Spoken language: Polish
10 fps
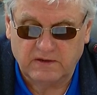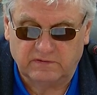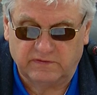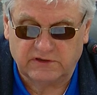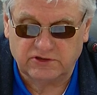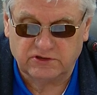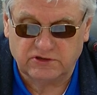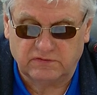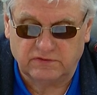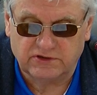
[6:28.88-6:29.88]
2022
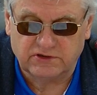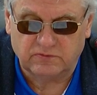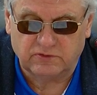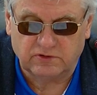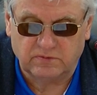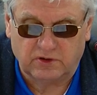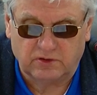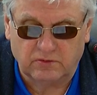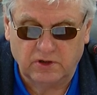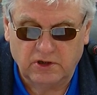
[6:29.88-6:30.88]
2022
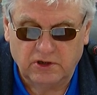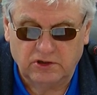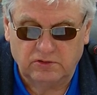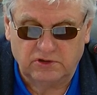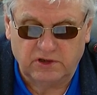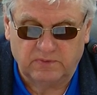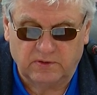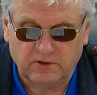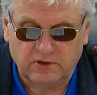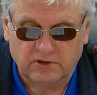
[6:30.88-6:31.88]
roku. I tutaj
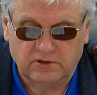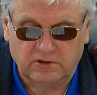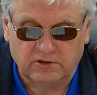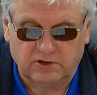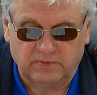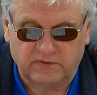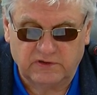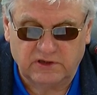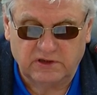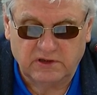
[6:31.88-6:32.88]
po y,
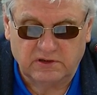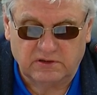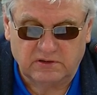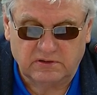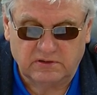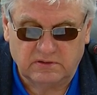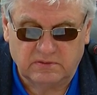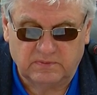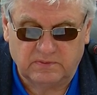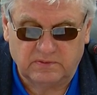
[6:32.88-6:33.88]
odpowiedniej y, y,